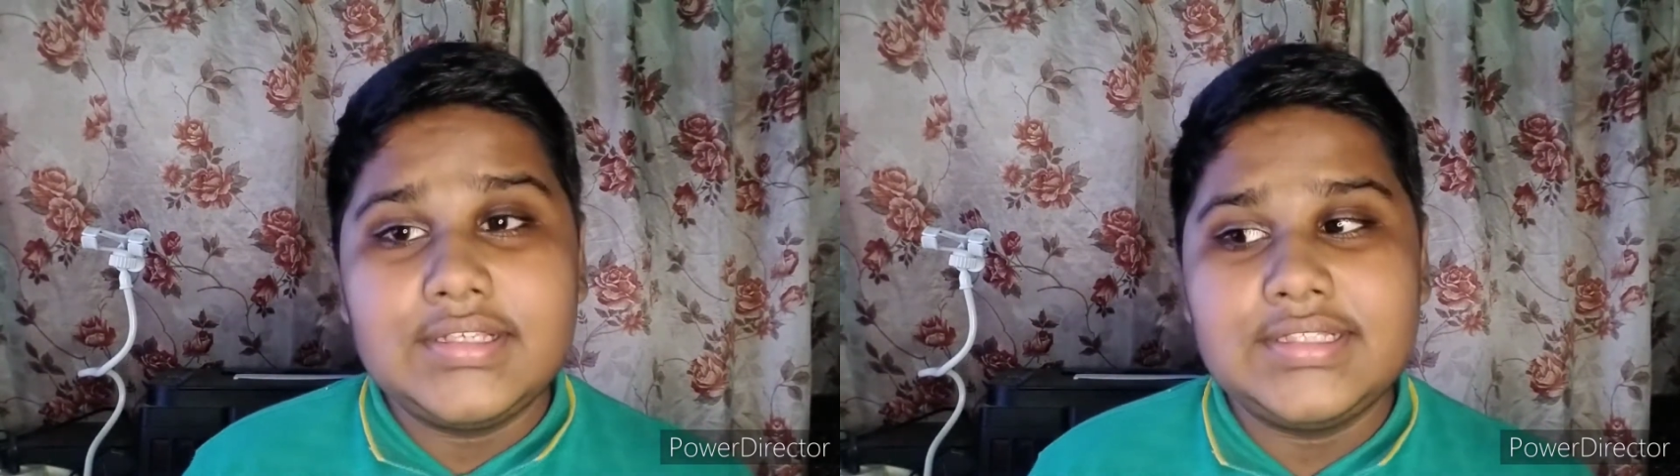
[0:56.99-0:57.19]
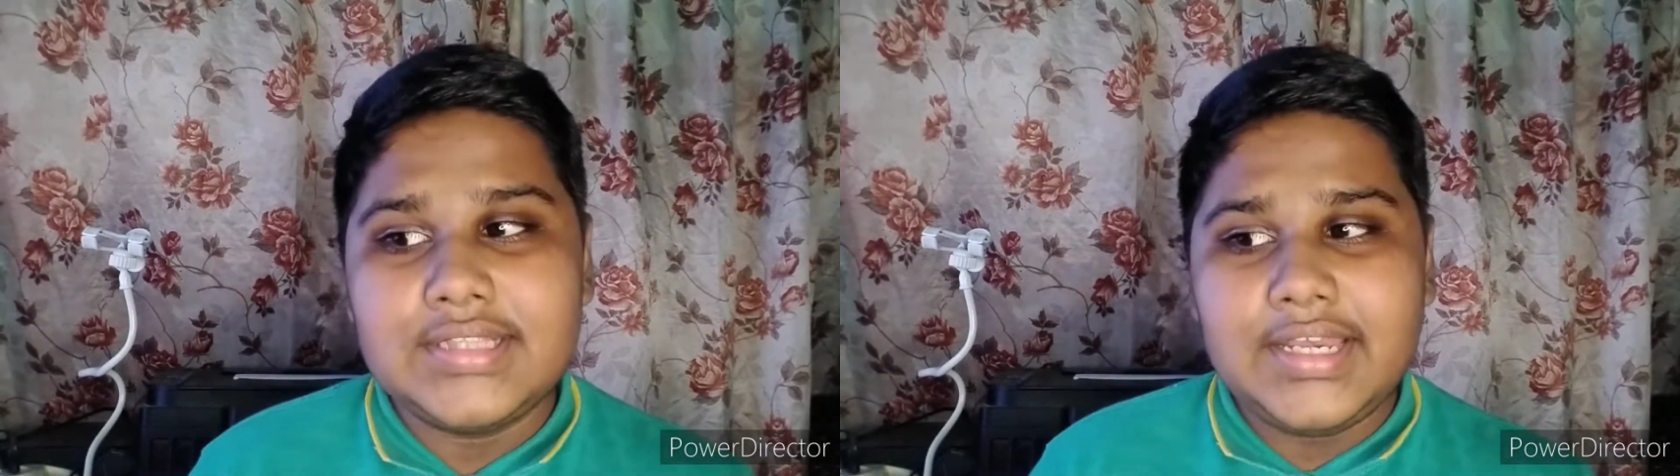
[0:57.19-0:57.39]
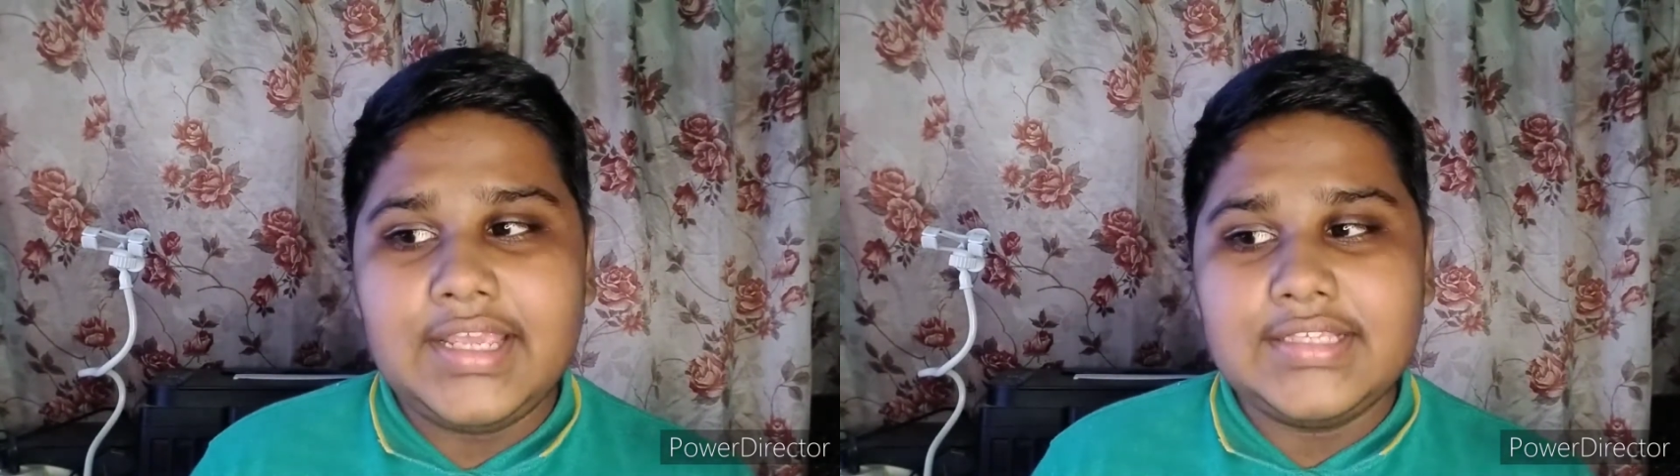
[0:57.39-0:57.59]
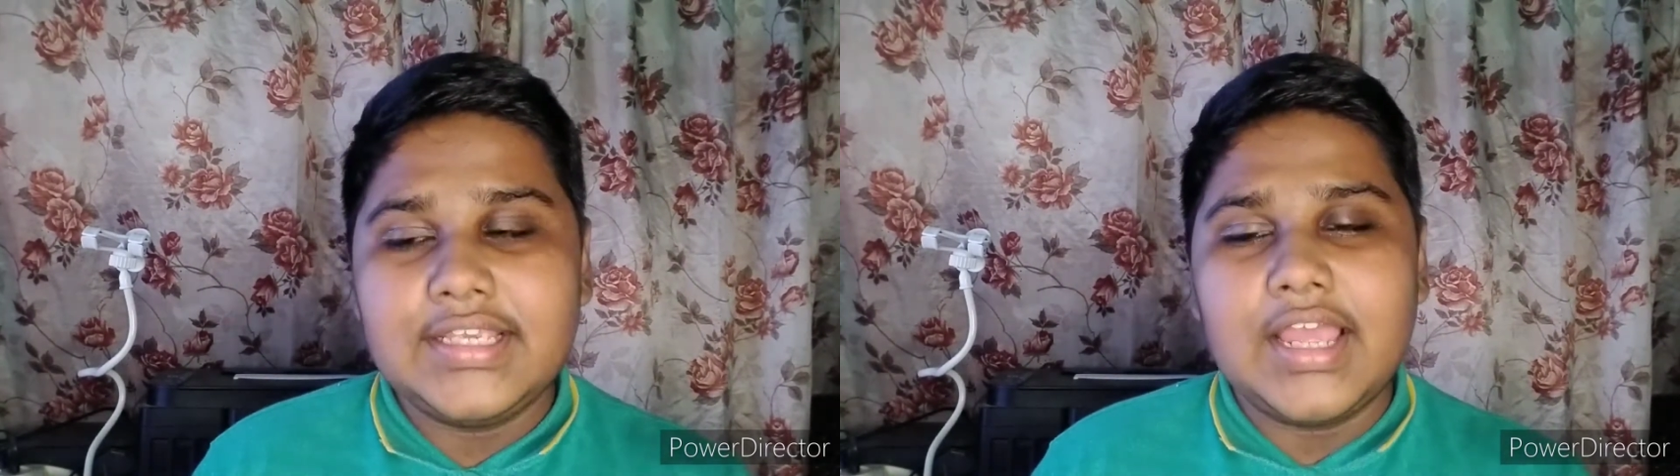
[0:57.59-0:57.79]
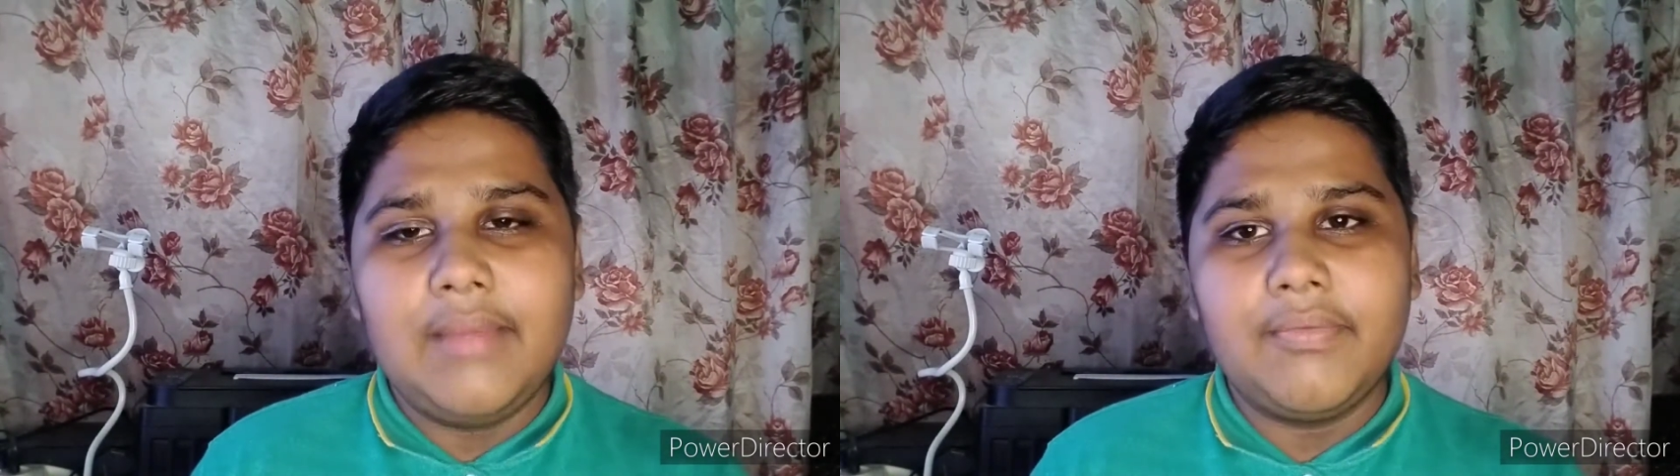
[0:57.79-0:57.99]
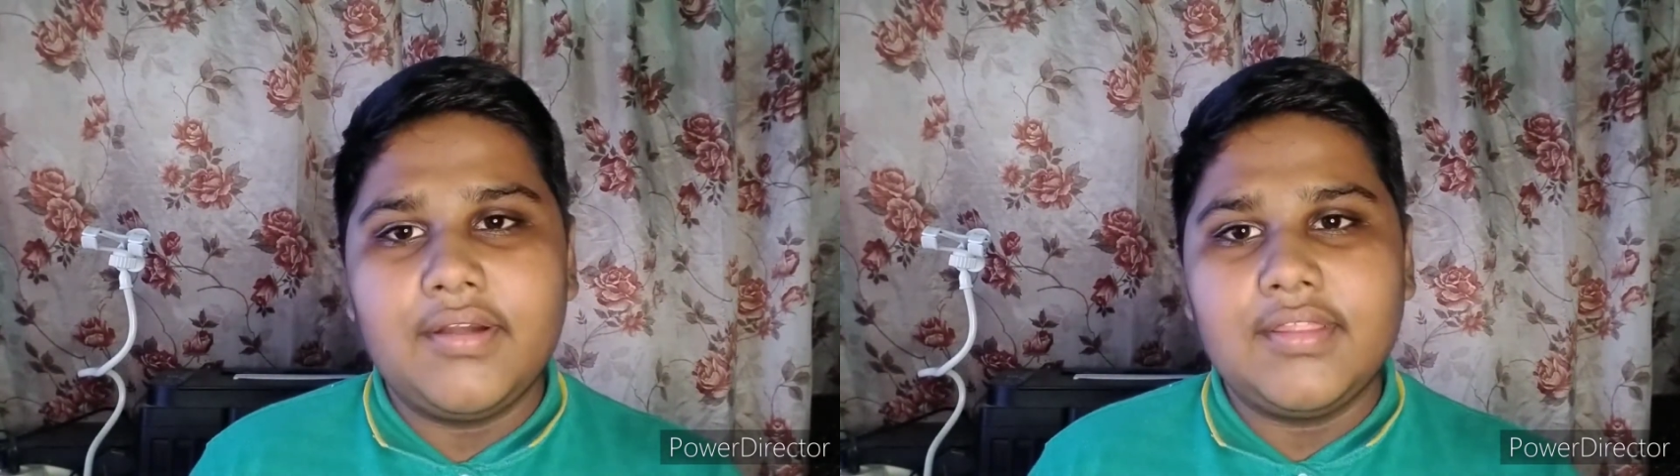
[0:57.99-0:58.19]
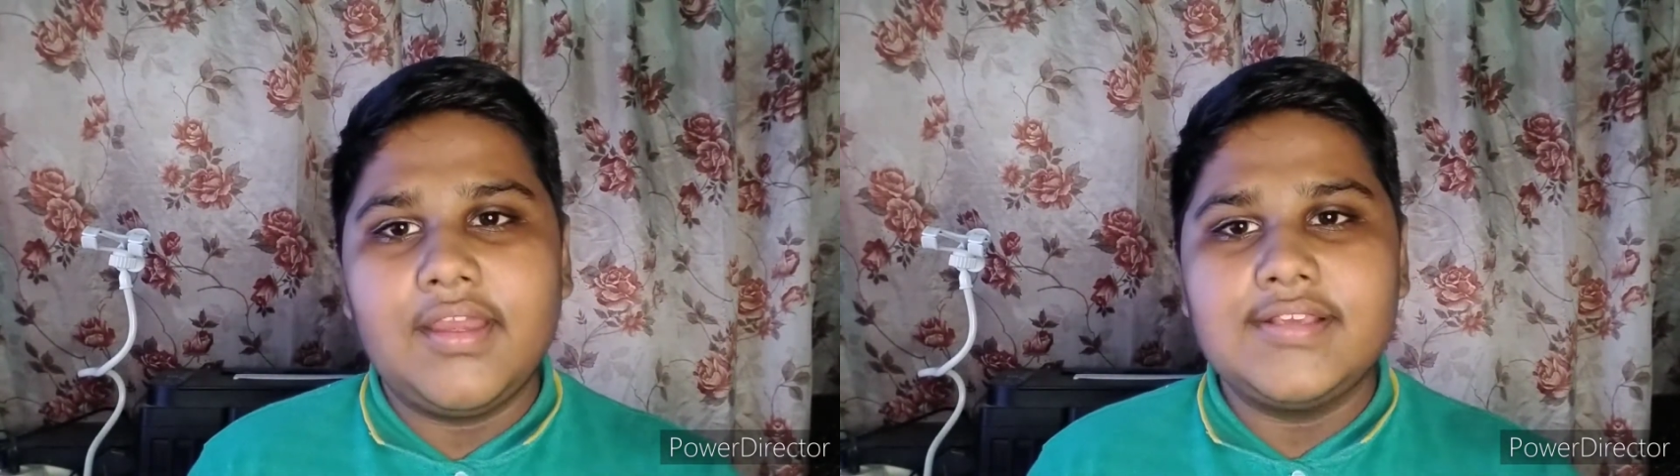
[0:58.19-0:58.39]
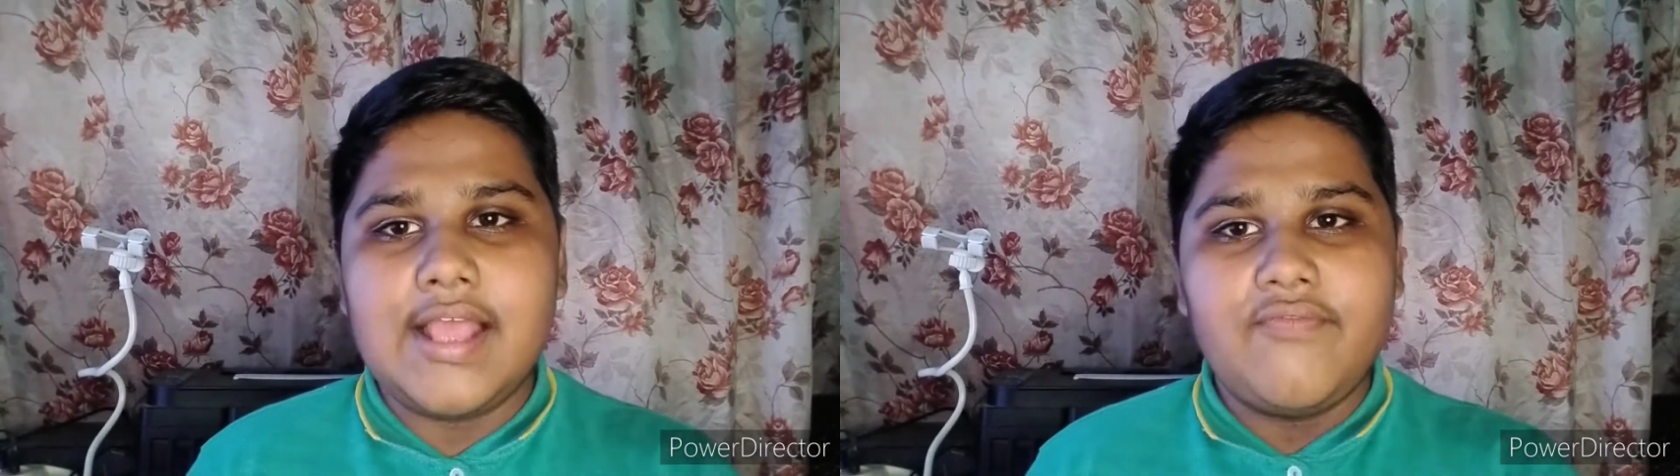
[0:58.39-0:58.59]
इस तरीके से काम
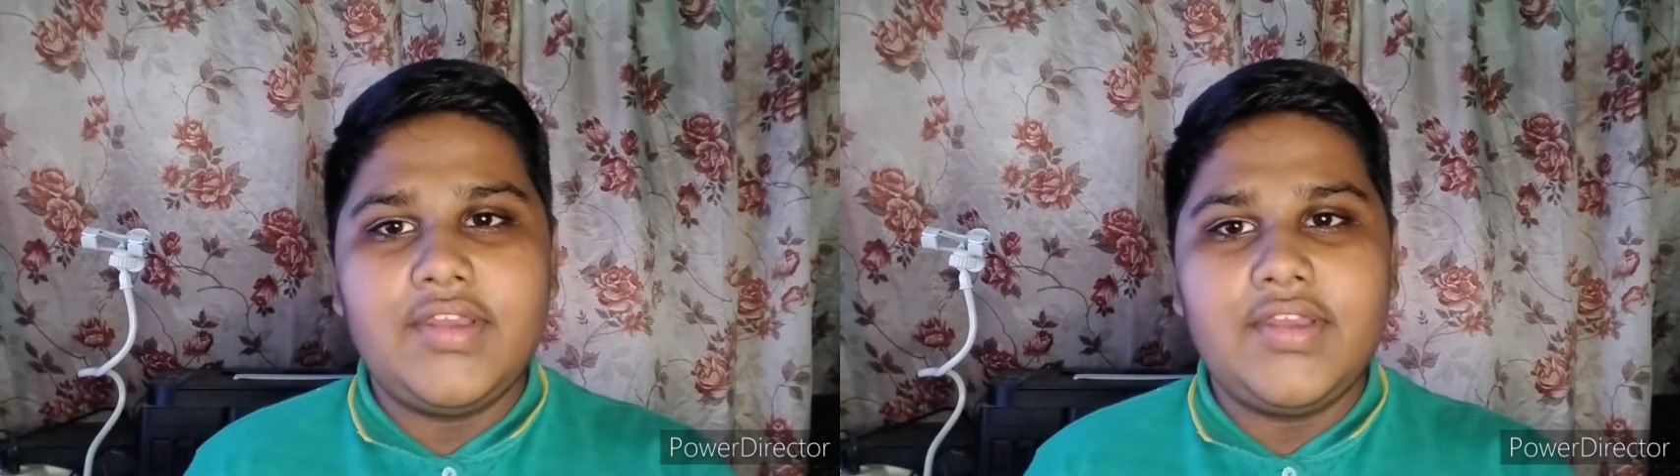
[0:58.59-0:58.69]
करता है